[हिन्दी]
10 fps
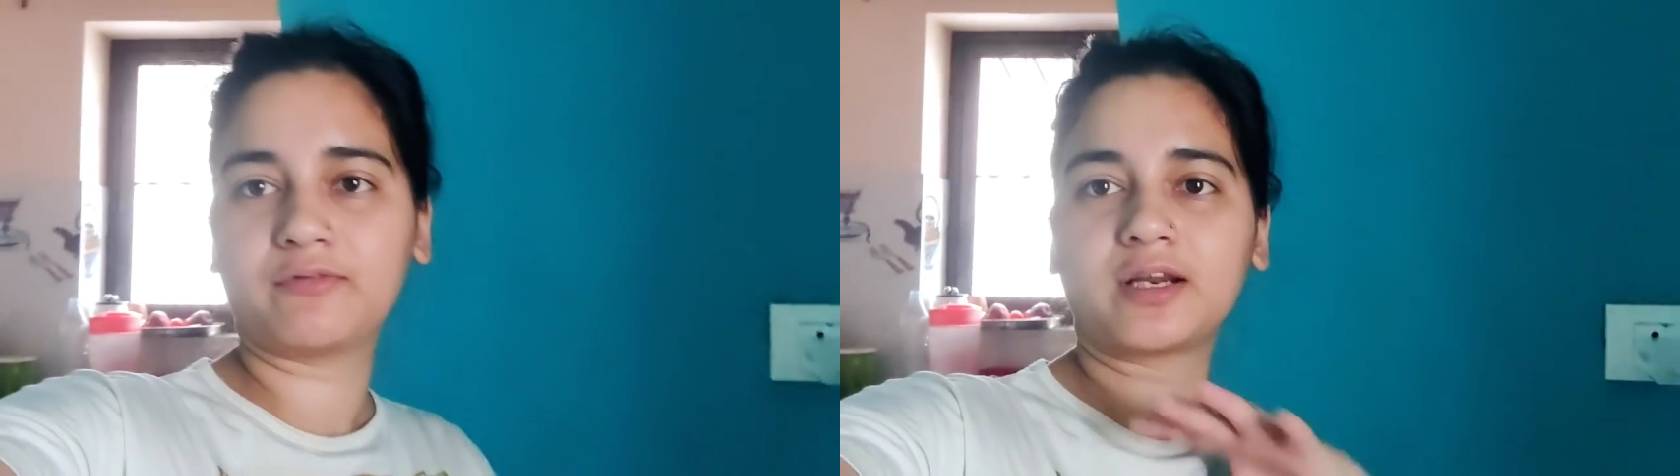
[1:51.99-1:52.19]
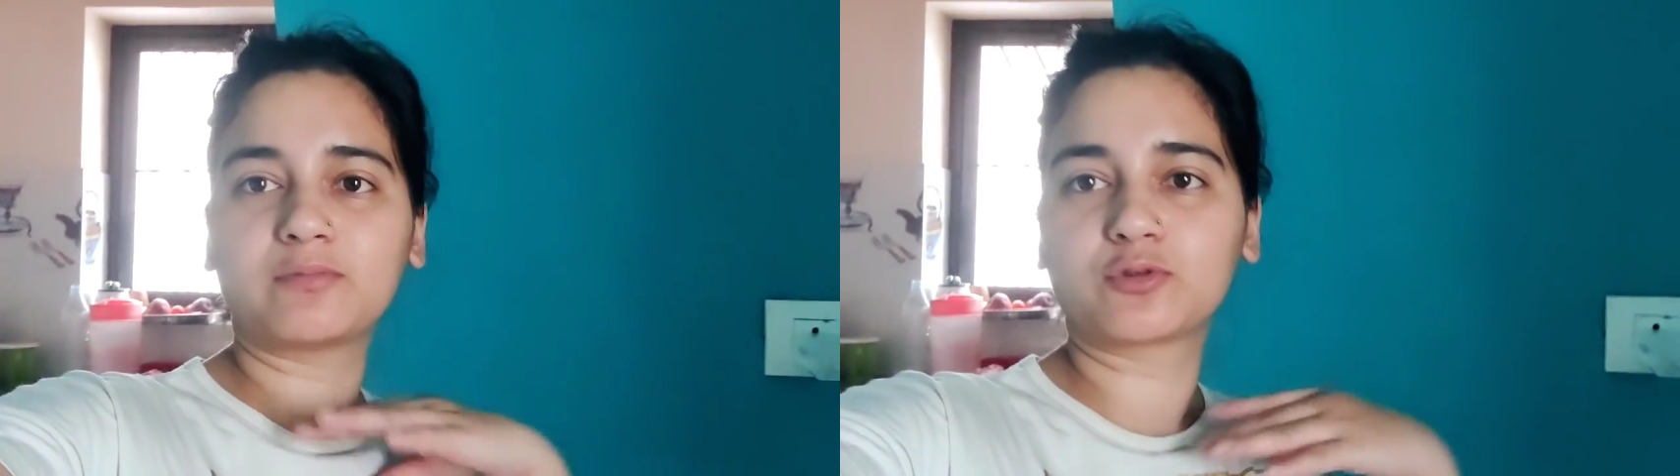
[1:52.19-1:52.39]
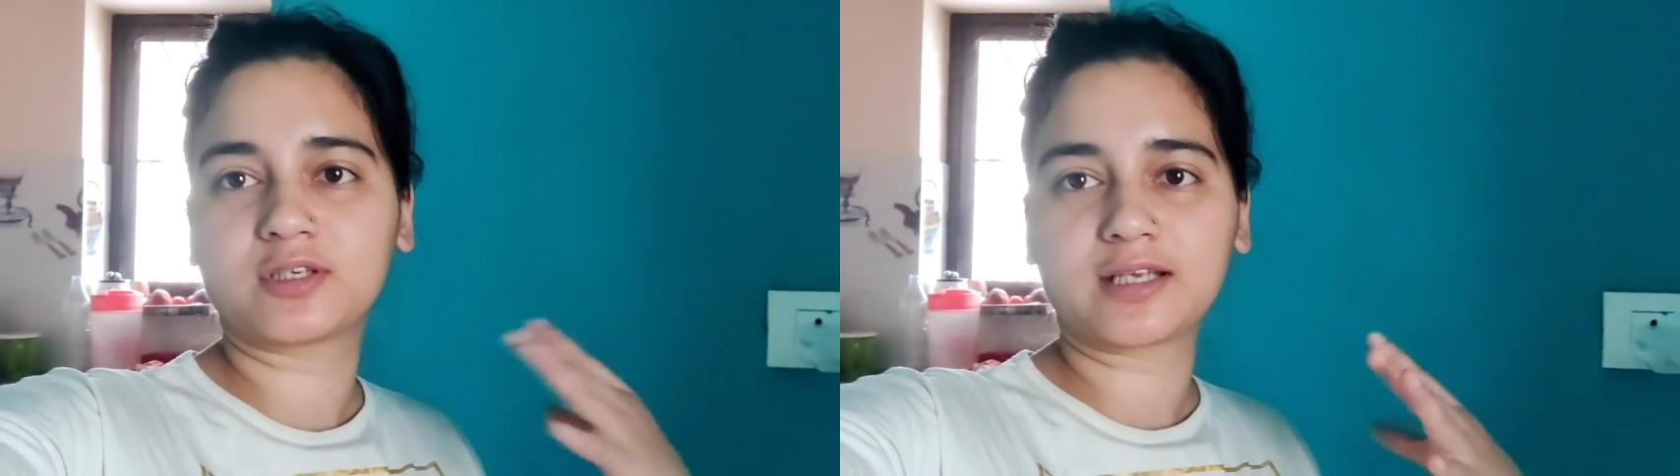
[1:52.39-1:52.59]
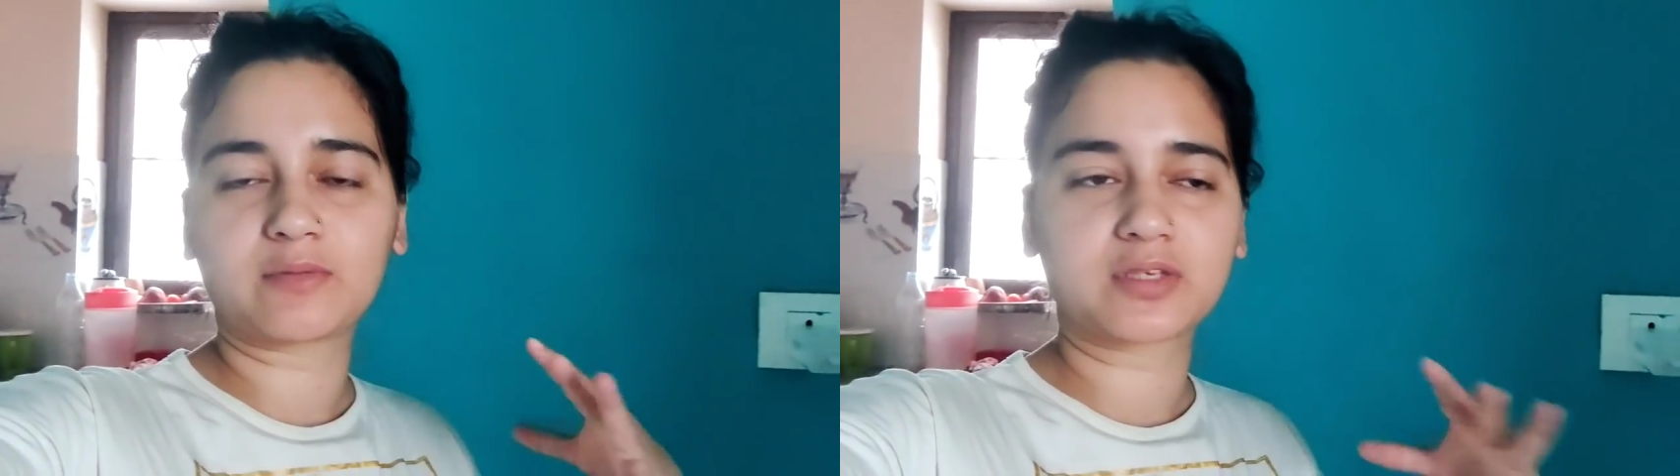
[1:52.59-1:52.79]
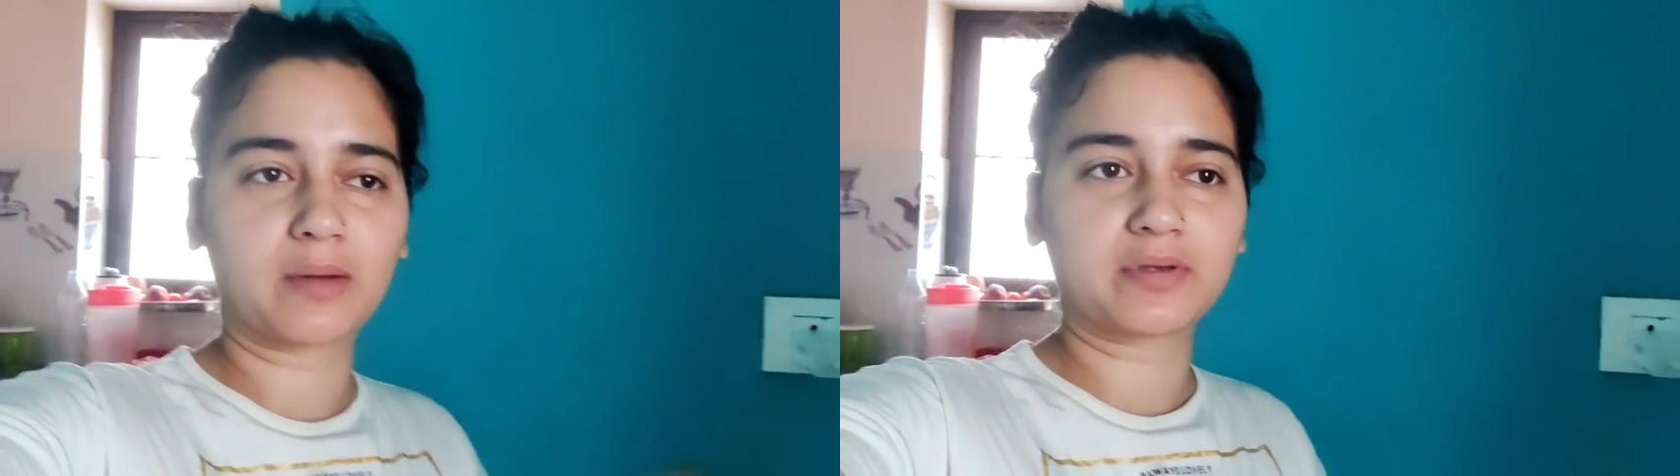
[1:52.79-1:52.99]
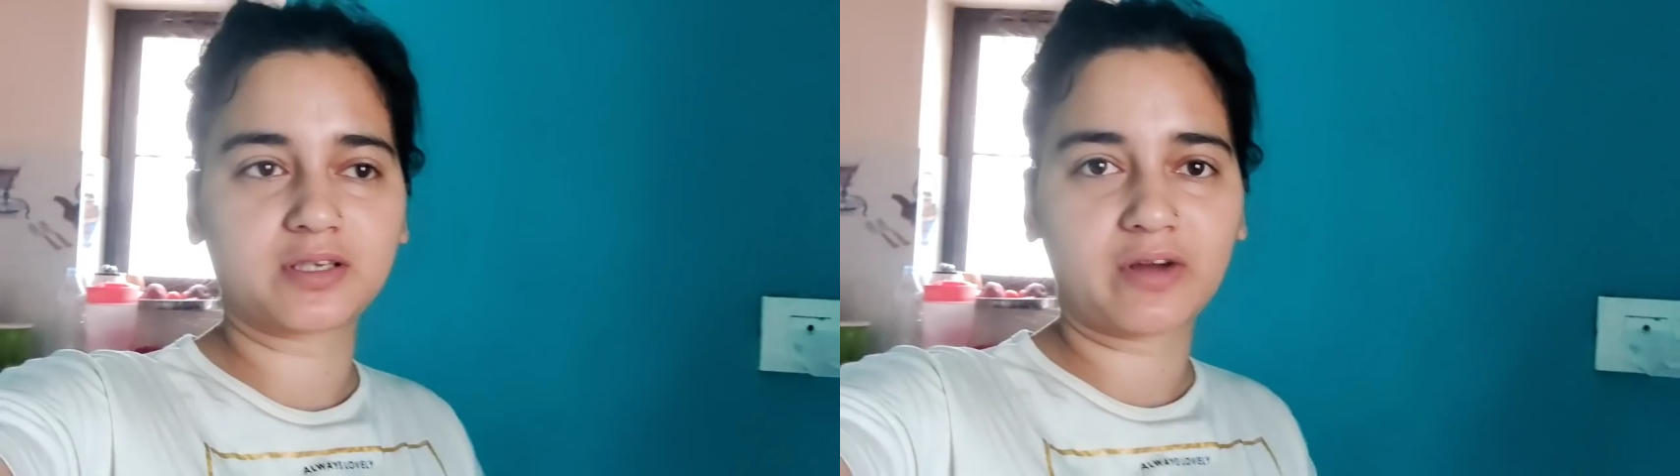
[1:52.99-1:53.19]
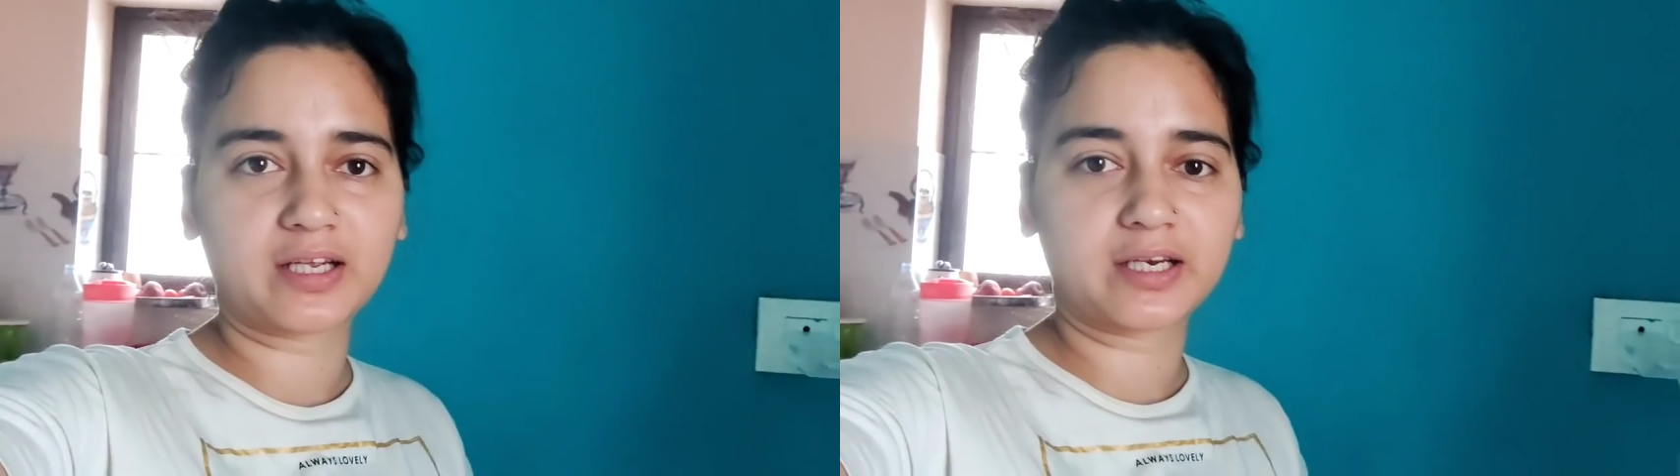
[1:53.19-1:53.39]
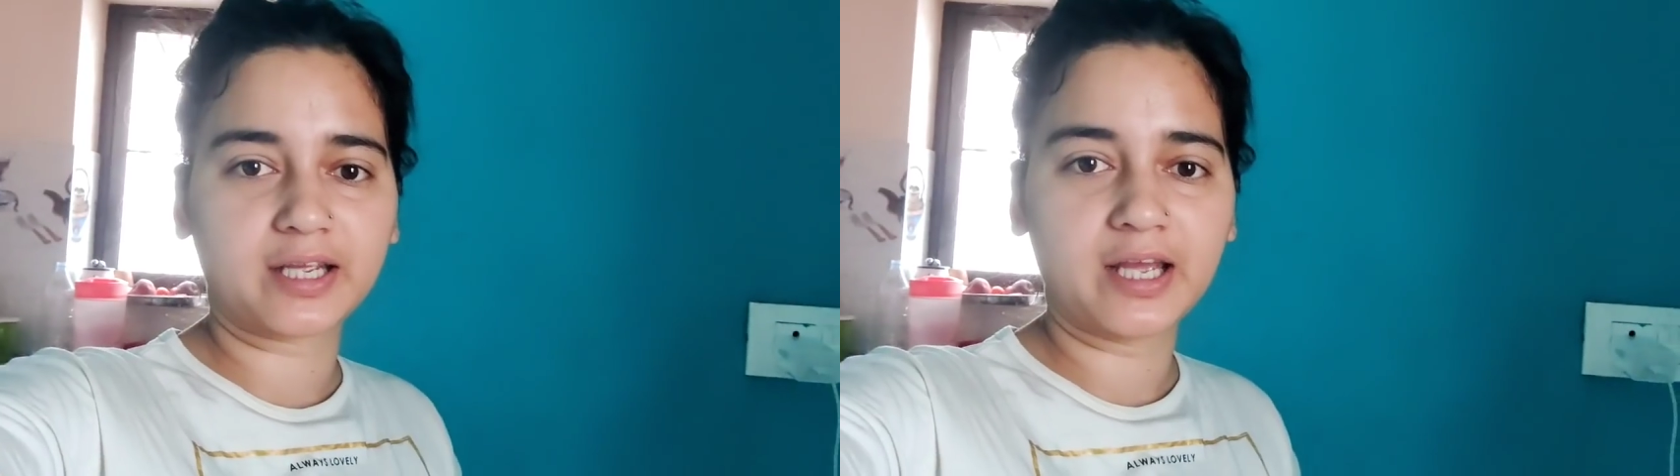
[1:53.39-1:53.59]
फिर हम उस हिसाब से यहाँ पे
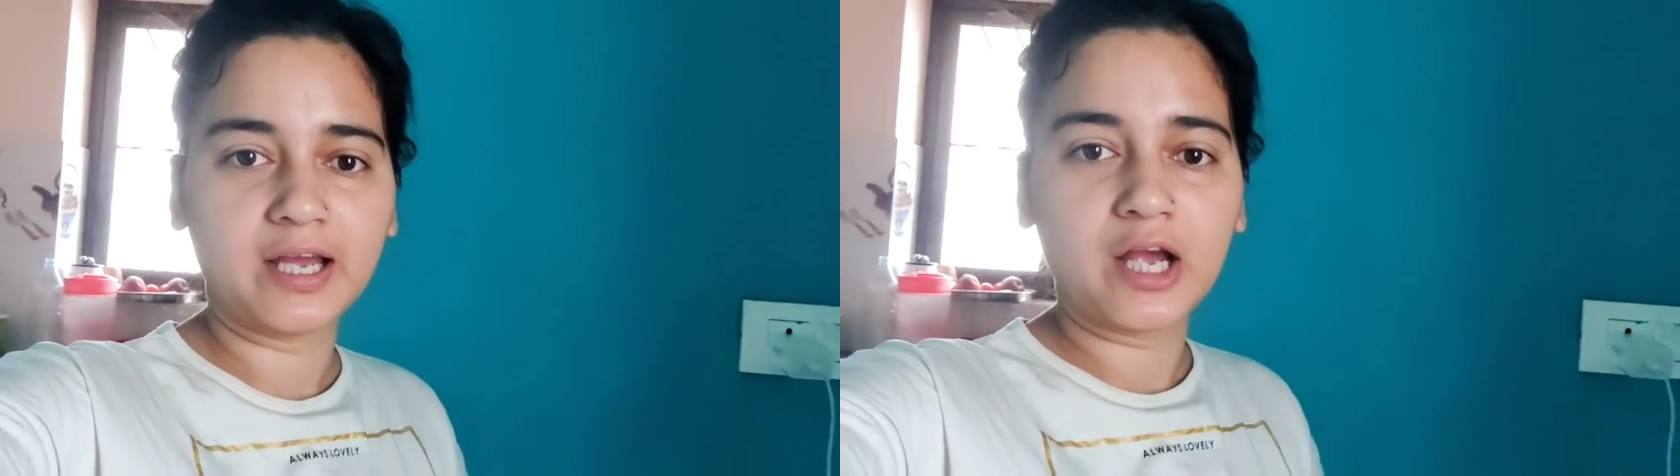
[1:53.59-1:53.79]
सफाई करेंगे